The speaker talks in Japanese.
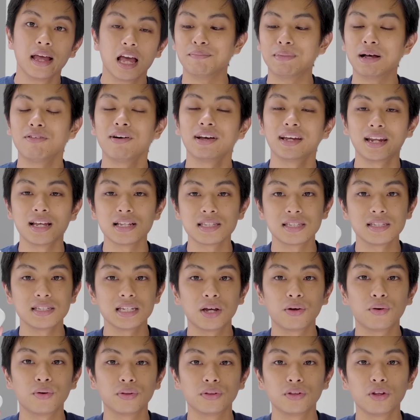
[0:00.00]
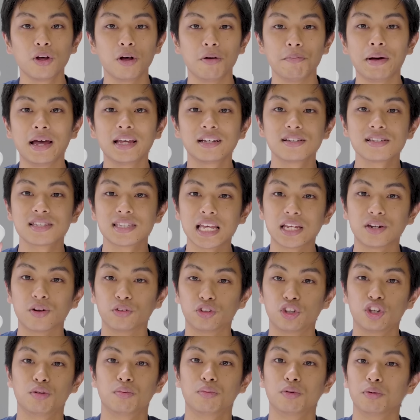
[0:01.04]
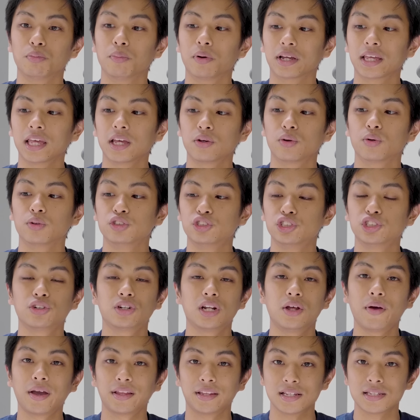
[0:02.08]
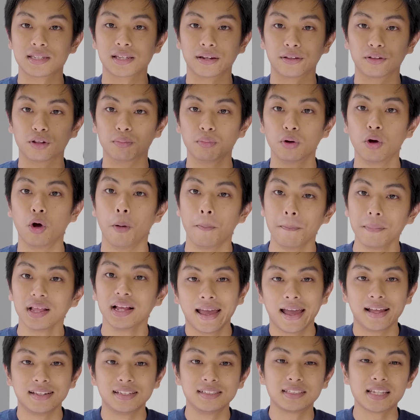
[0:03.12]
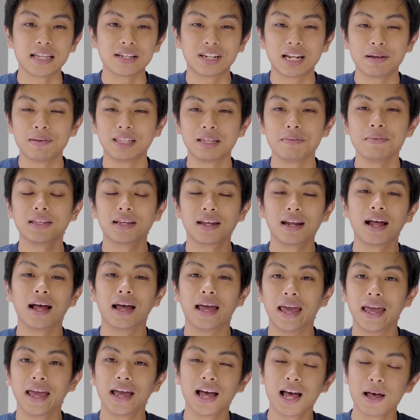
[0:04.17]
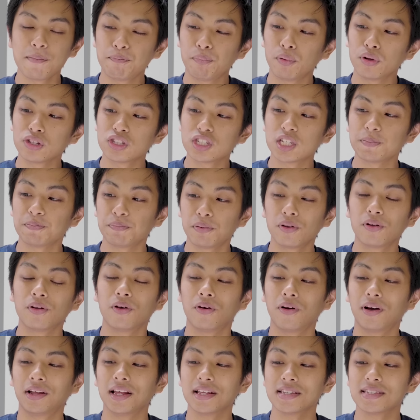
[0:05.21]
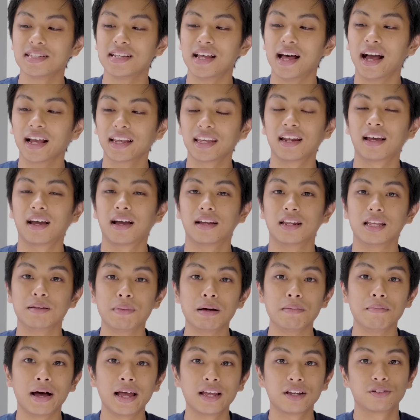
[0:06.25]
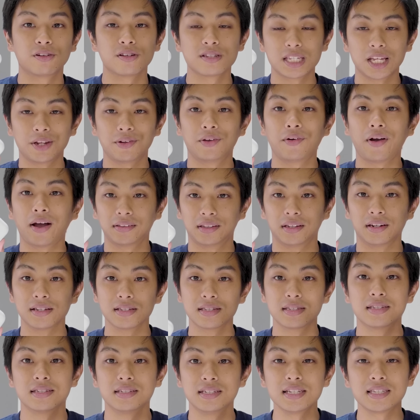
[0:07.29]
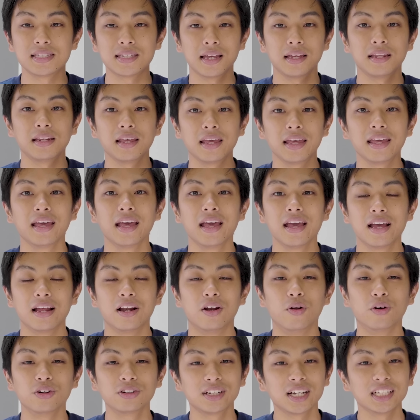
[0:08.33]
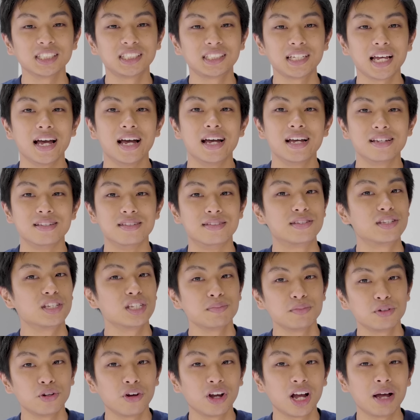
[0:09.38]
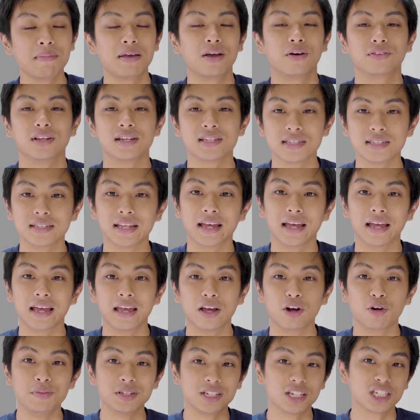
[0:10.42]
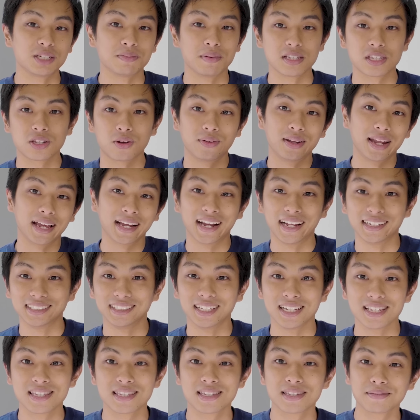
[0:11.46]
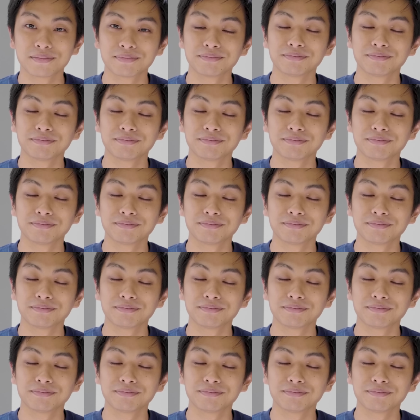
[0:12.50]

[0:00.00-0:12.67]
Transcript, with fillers: まあ、ワイヤレスイヤホンのマイク性能というのもまあ結構重要なわけですけれども、えー、実際比べてみたら AirPods Pro の方がですね明らかにまあマイクの性能は良かったです実際に録画した Zoom の画面をですね、えー、お見せしますこんな感じです